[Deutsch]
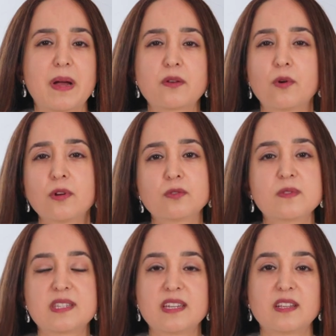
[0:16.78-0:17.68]
Man hört
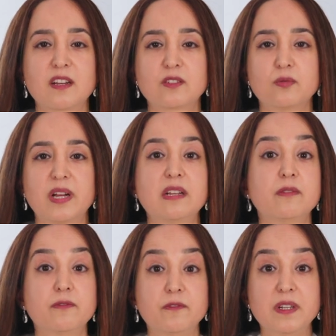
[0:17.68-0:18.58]
und sieht aktuell
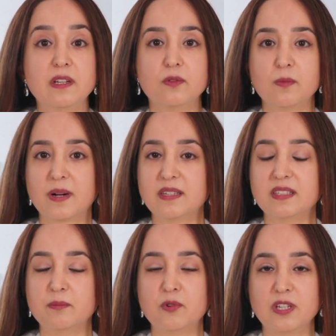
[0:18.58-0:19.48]
viel über
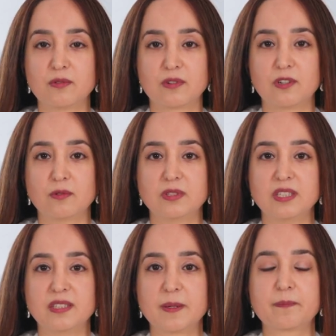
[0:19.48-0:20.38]
die
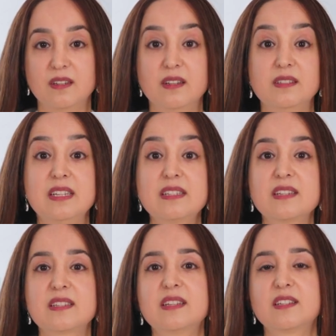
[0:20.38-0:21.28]
Polynukleotide.
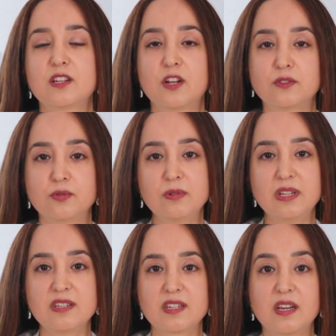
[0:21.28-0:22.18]
Diese sind
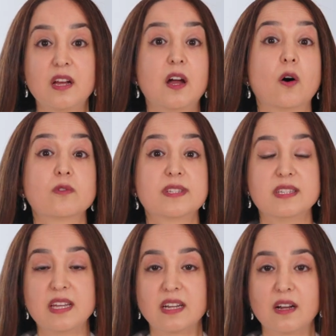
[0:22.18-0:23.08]
natürliche, aus
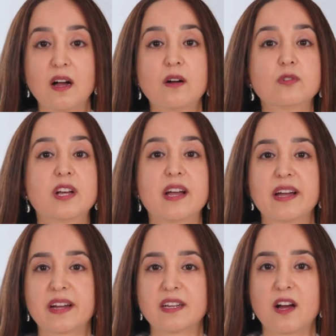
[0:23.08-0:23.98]
DNA oder
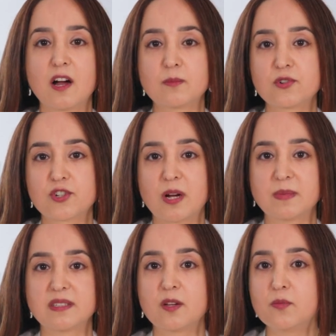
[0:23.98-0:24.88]
RNA
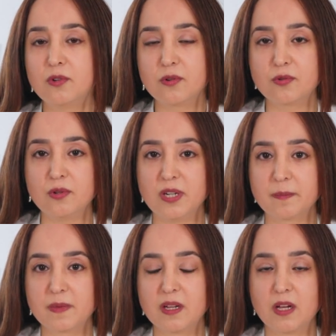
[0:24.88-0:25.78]
bestammende Moleküle.